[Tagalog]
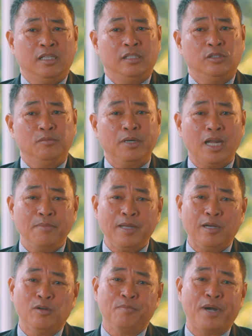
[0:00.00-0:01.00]
So
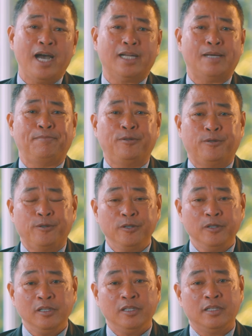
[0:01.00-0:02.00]
marami akong pangarap
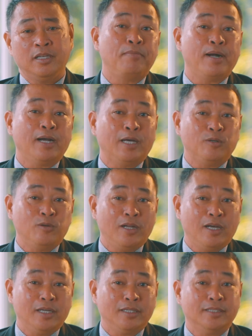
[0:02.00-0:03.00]
noon magkaroon
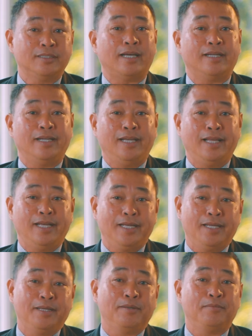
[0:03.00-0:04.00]
ng
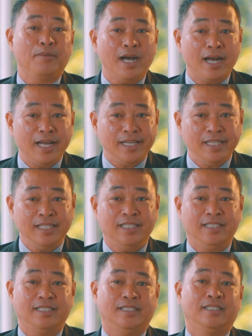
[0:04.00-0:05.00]
sariling bahay,
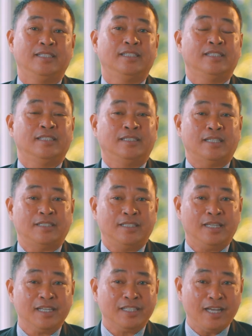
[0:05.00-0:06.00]

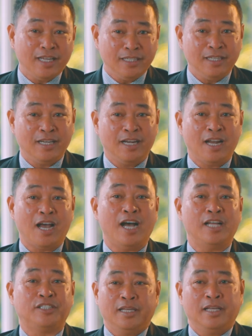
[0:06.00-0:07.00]
sasakyan
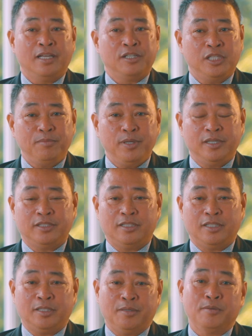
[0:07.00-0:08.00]
at savings
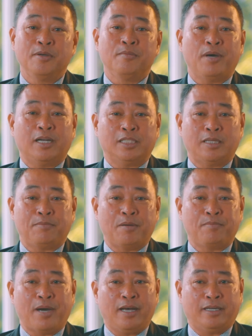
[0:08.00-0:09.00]
para sa
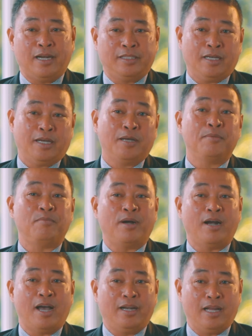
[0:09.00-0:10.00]
pamparal sa
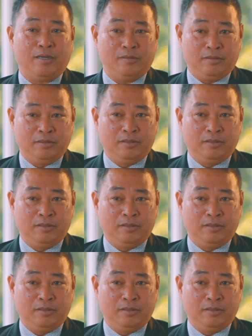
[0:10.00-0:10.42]
mga anak ko.